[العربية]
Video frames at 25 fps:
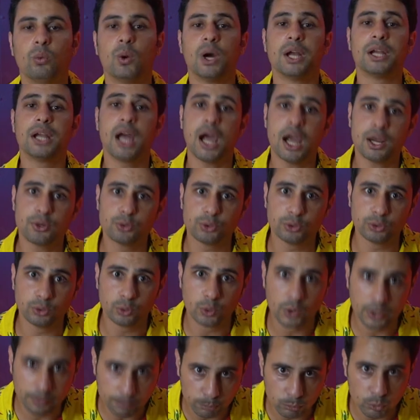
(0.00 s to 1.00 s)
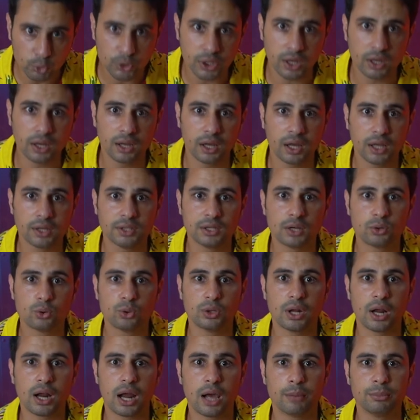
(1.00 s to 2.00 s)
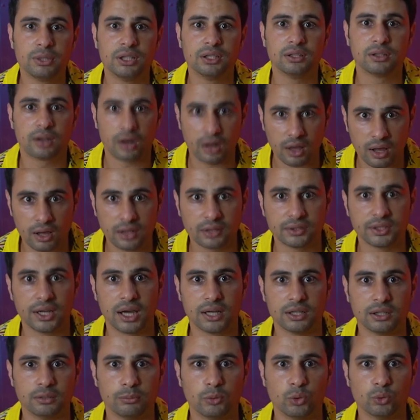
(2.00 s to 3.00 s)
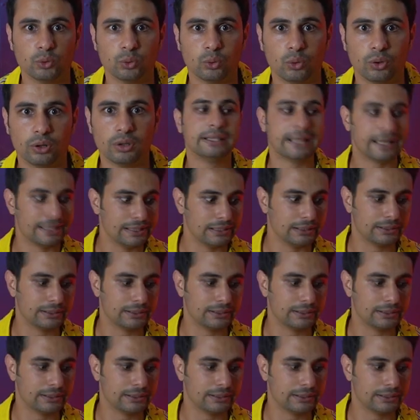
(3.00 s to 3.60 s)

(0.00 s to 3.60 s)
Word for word: ونحن يهمنا ان يكون العميل راضي عن الموضوع يعني